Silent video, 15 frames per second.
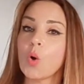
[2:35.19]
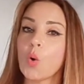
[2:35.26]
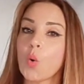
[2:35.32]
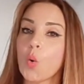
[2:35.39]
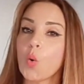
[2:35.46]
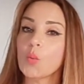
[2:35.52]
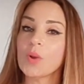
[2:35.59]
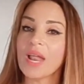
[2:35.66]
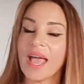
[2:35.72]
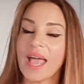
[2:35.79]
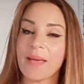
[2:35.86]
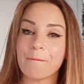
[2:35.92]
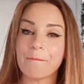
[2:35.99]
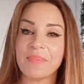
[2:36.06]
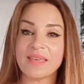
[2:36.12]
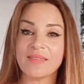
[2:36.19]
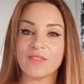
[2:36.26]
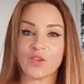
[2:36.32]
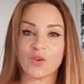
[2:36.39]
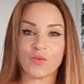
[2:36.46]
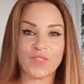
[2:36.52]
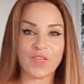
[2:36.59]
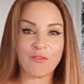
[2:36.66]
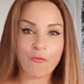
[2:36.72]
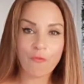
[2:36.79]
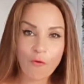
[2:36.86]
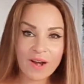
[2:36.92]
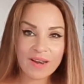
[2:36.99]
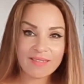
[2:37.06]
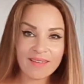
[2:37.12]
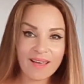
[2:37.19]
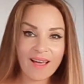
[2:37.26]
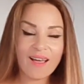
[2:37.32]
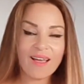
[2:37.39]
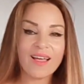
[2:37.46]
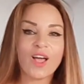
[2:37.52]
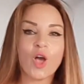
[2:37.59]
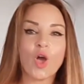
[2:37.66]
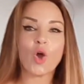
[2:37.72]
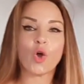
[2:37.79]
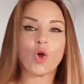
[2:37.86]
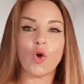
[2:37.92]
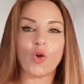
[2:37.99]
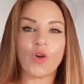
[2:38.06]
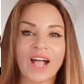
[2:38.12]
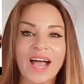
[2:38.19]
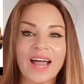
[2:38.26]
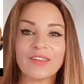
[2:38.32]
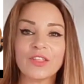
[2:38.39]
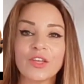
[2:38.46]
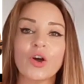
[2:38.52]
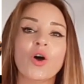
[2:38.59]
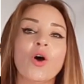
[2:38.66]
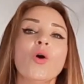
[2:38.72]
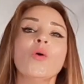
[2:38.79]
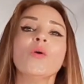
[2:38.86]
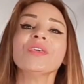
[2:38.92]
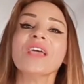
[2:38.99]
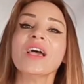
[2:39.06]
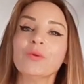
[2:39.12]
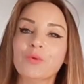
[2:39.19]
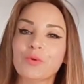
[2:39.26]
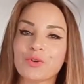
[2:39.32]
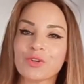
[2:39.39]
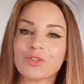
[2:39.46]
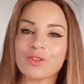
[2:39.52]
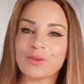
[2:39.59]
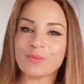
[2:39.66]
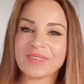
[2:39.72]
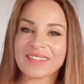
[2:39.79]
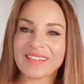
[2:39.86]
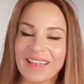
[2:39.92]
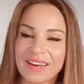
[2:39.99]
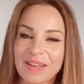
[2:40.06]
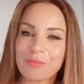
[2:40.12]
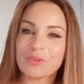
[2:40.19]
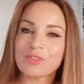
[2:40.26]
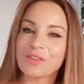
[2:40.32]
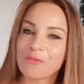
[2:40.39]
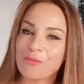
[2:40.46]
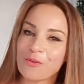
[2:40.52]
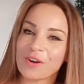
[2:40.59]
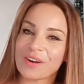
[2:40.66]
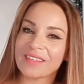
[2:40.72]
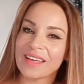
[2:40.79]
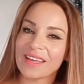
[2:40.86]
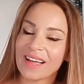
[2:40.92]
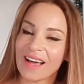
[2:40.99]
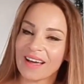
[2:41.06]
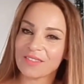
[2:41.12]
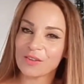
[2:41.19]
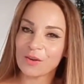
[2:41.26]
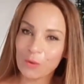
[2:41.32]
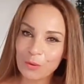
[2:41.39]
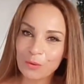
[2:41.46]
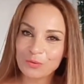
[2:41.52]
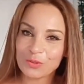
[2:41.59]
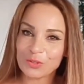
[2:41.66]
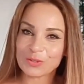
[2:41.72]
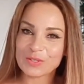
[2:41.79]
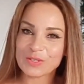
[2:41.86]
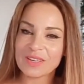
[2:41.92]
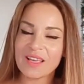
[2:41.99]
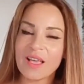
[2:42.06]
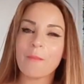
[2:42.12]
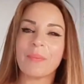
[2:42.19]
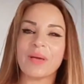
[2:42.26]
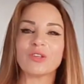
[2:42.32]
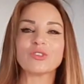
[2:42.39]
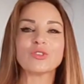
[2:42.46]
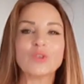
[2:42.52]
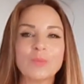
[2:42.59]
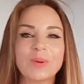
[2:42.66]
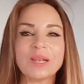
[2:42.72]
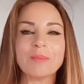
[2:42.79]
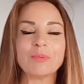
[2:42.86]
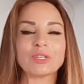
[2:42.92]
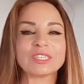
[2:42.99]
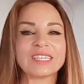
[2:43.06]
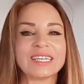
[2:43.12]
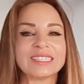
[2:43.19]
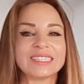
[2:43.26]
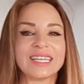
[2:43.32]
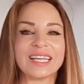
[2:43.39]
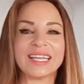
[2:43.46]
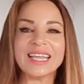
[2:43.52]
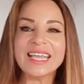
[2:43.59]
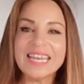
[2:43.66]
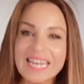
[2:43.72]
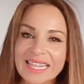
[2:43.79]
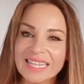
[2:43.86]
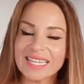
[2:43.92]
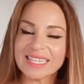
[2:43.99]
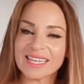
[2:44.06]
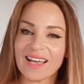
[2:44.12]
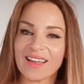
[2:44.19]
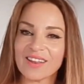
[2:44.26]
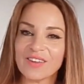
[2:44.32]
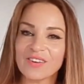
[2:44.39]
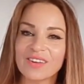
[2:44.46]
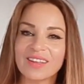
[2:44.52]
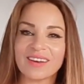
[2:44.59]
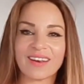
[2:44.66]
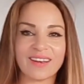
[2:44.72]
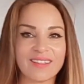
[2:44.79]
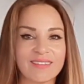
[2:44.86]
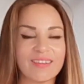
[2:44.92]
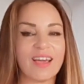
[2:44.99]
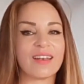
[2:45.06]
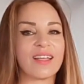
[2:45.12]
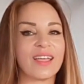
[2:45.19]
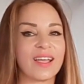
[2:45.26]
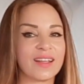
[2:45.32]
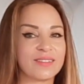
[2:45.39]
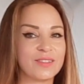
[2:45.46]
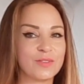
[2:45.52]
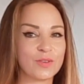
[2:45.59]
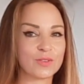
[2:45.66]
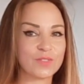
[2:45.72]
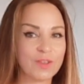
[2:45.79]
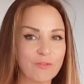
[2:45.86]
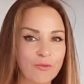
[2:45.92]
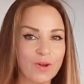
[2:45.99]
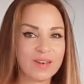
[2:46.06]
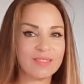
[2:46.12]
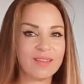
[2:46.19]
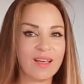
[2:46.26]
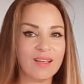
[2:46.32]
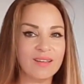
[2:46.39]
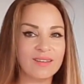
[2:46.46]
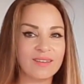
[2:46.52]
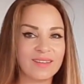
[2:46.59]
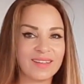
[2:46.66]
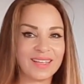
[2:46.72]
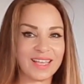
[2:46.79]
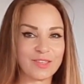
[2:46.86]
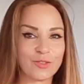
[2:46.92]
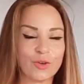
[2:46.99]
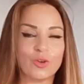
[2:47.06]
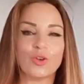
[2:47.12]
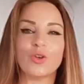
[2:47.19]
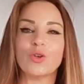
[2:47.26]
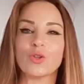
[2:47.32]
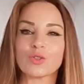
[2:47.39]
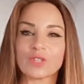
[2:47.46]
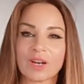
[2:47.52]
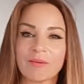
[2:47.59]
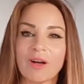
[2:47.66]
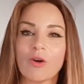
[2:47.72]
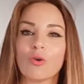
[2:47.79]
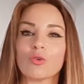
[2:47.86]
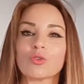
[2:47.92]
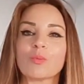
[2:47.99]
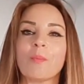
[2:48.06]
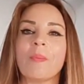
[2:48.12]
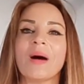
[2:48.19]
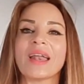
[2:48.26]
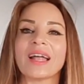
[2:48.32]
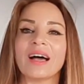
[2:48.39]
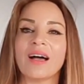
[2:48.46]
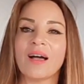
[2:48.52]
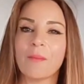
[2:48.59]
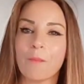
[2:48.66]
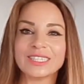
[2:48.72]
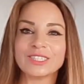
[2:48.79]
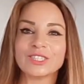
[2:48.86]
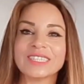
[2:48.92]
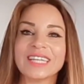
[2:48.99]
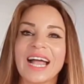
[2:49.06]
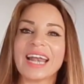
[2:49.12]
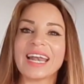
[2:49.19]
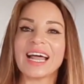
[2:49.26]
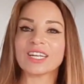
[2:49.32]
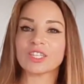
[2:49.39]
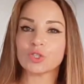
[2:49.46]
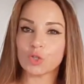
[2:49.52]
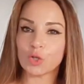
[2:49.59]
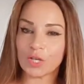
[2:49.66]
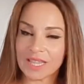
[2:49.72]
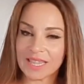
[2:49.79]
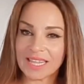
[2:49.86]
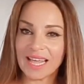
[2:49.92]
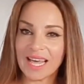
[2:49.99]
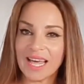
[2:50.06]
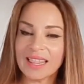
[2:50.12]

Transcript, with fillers: un vídeo de fuerza con cardio y algunos lo mezclaremos de fuerza y cardio juntos. Pero es súper importante y necesario realizar ejercicios de fuerza, que son los trabajos para ganar tonicidad